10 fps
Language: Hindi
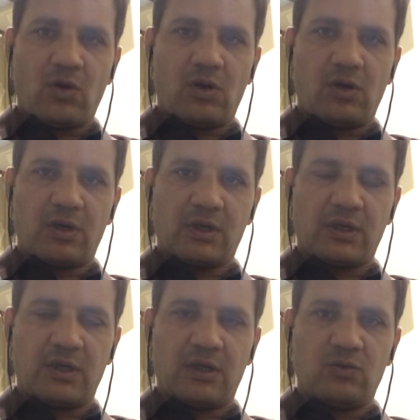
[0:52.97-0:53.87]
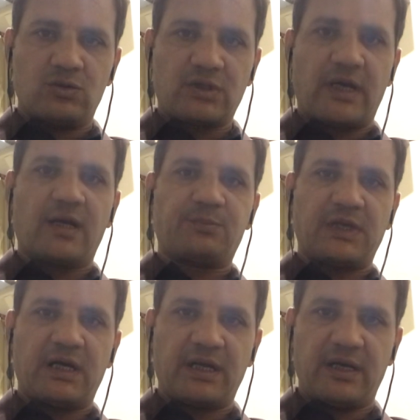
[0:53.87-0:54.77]
और उसके
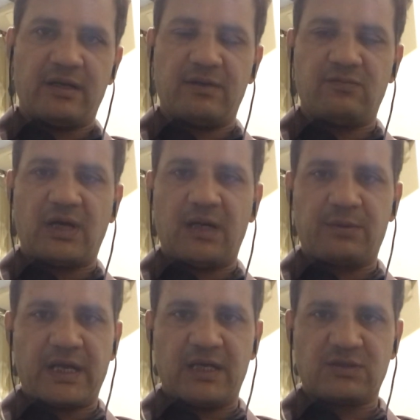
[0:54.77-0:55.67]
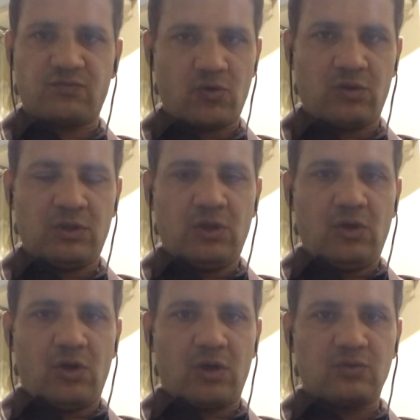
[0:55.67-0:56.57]
कप्तान हैं वहाब रियाज वो
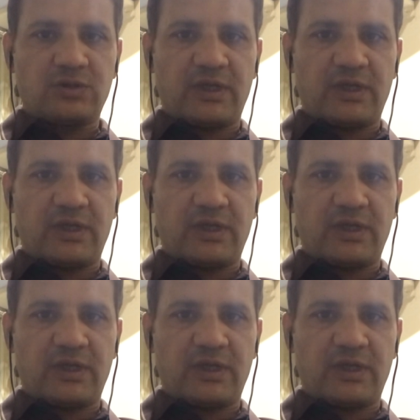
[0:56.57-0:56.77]
और उसके